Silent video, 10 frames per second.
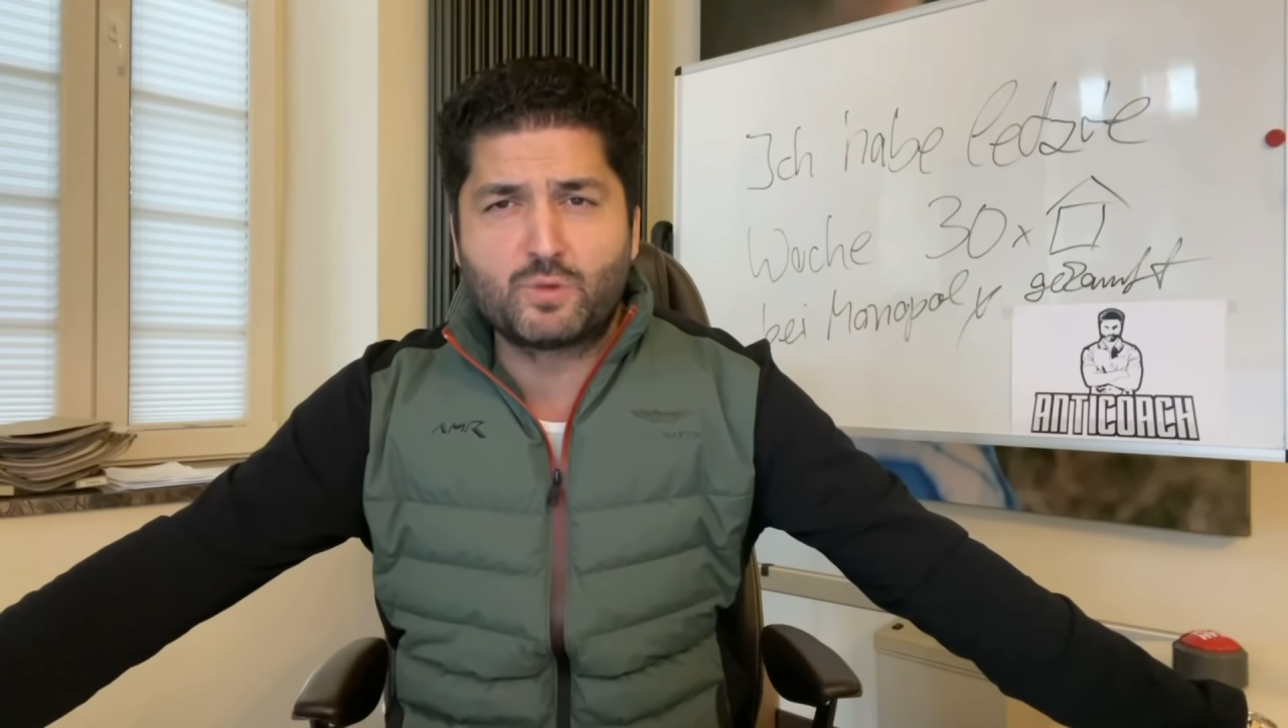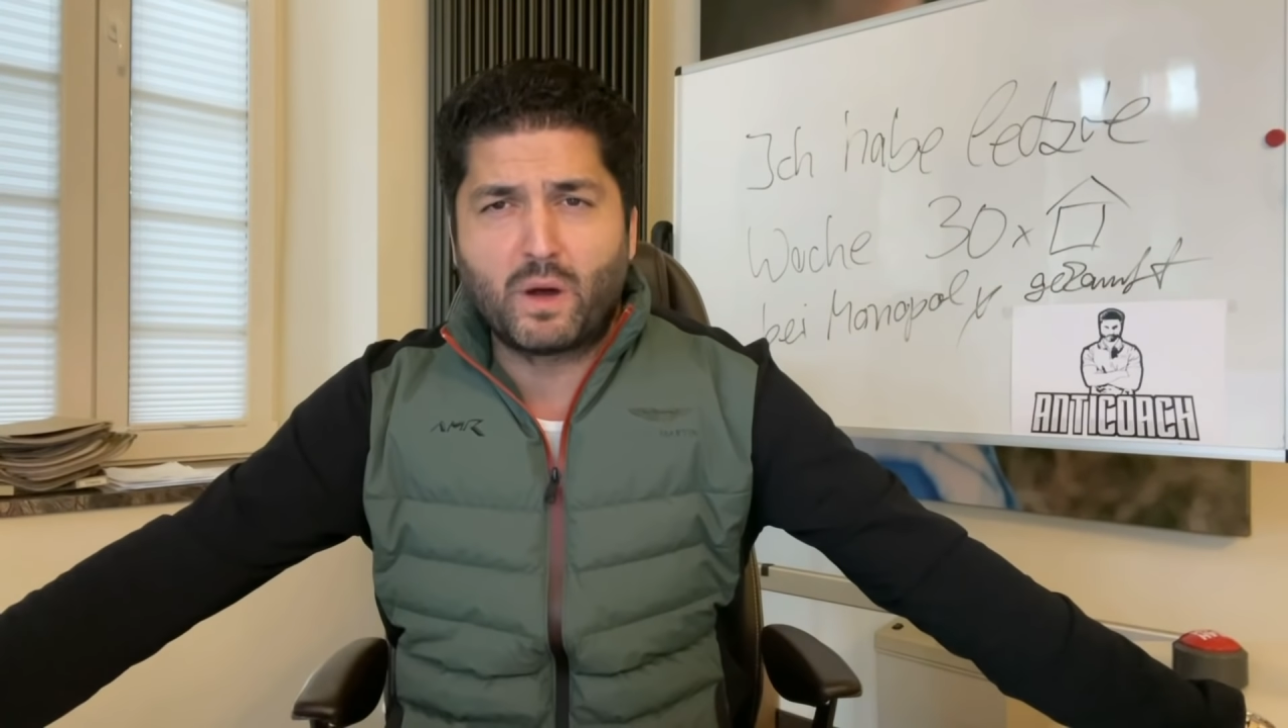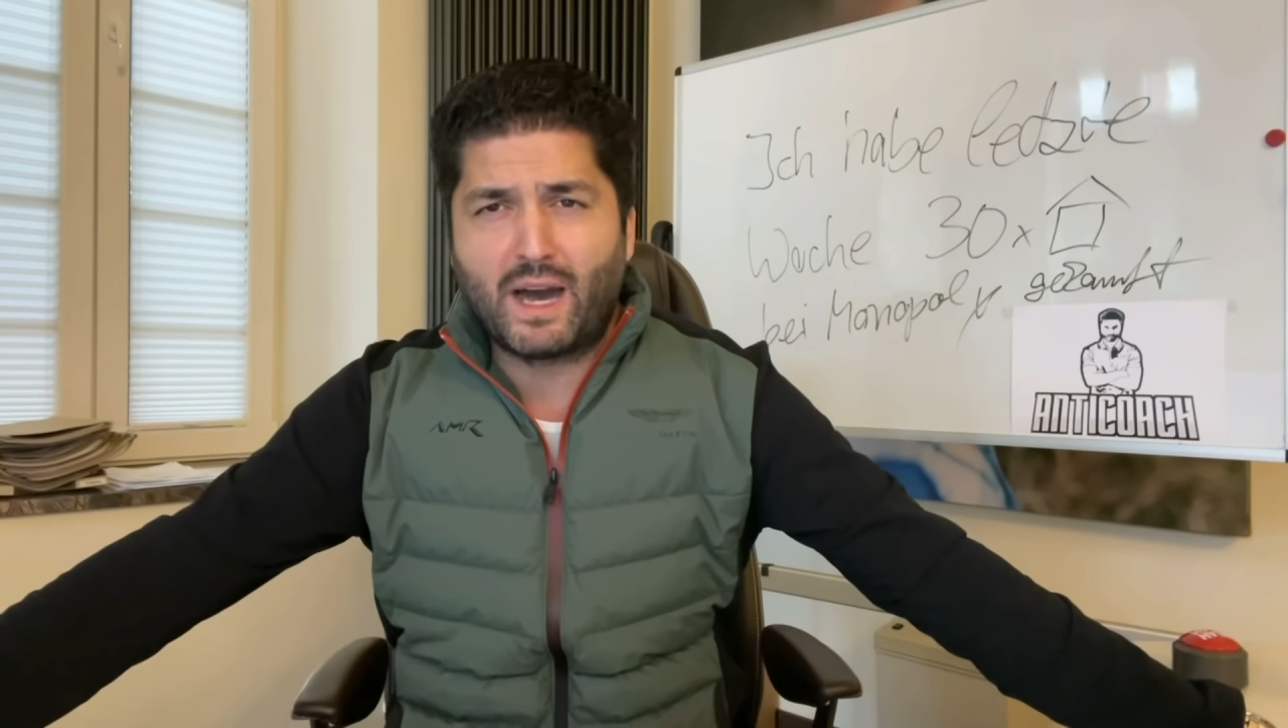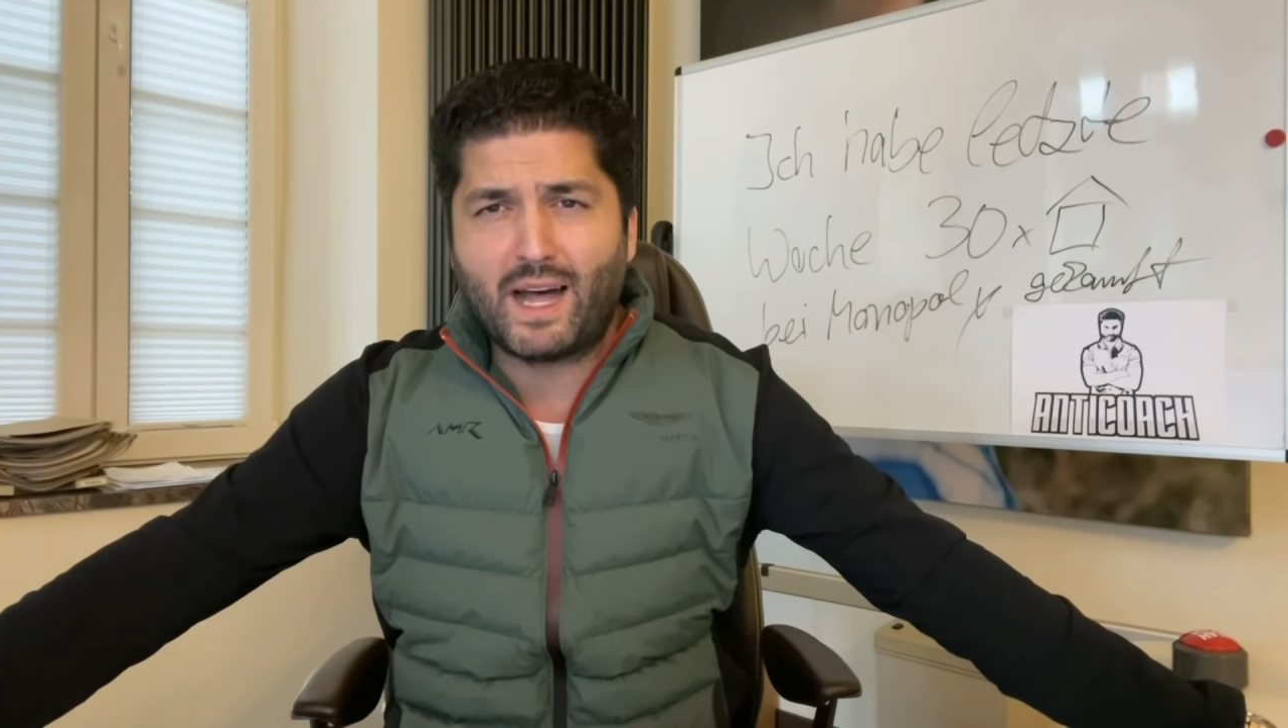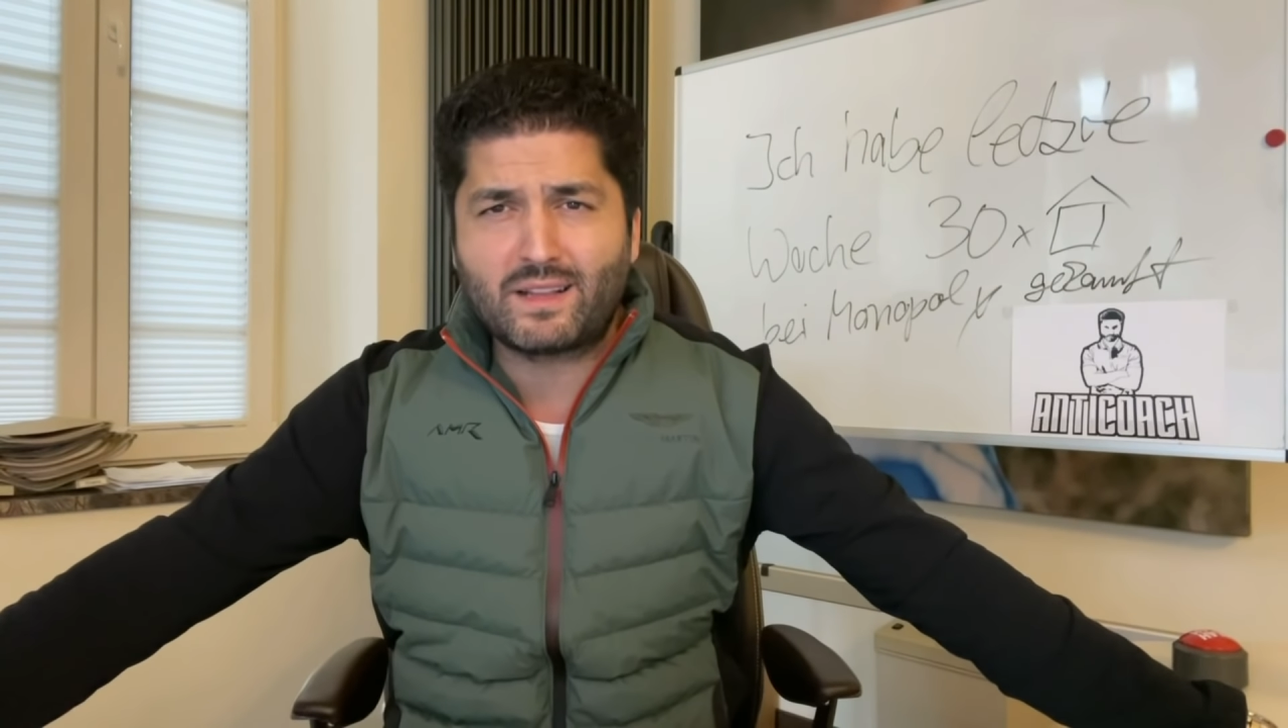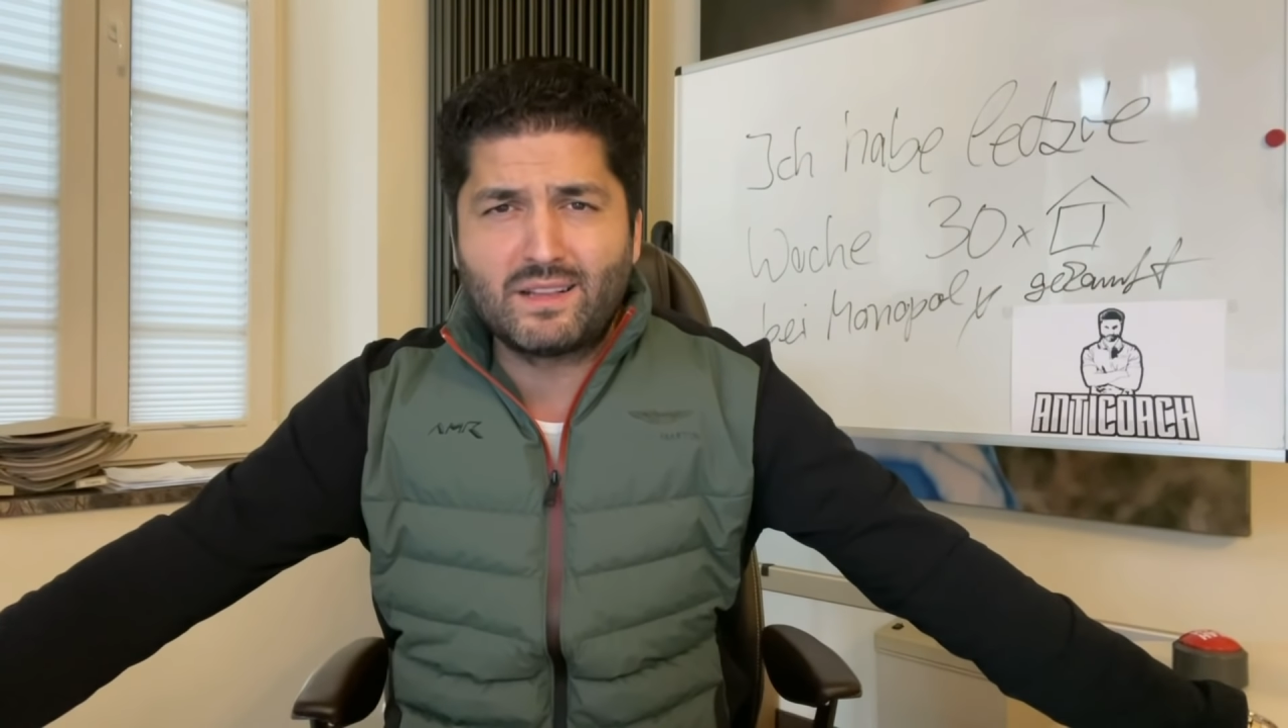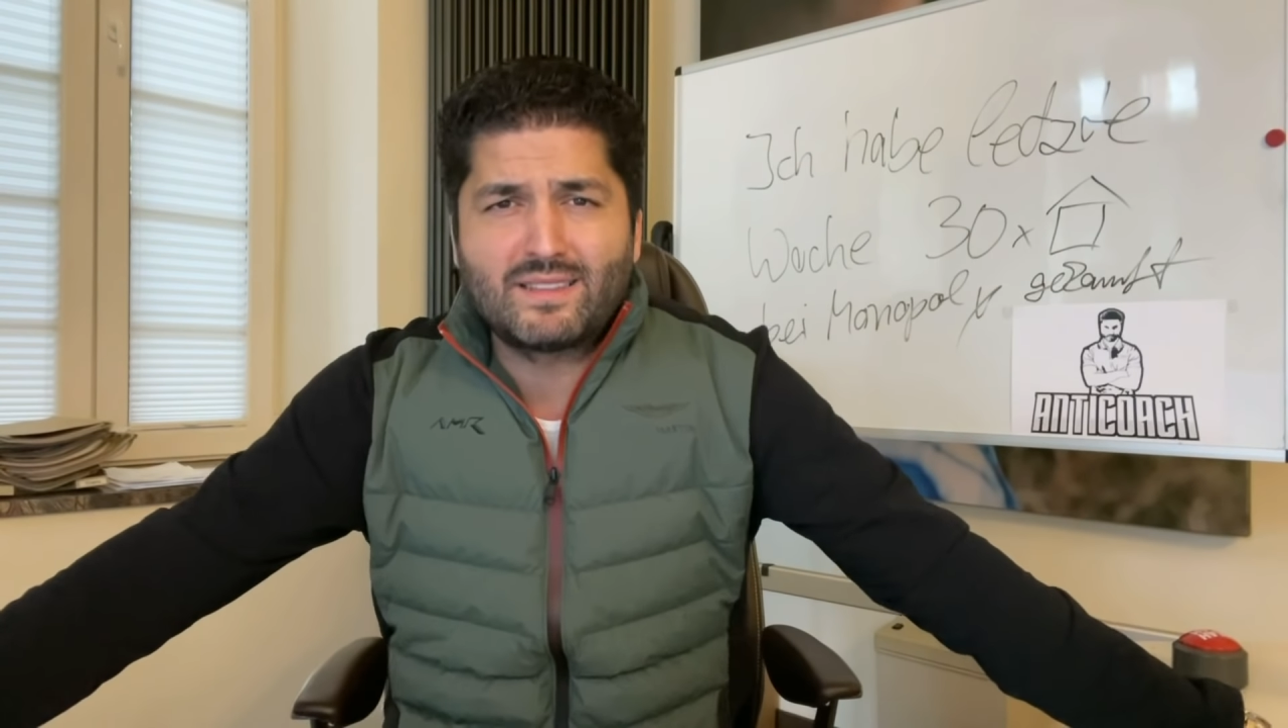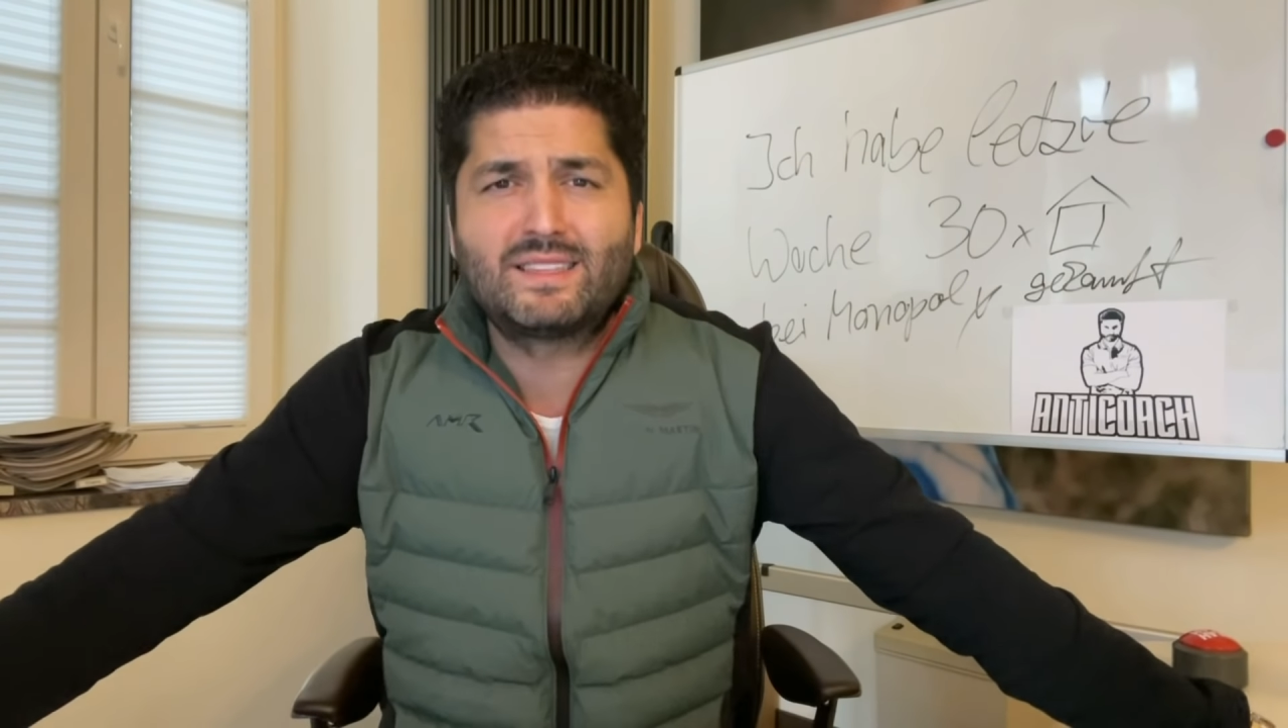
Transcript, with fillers: beraten lassen.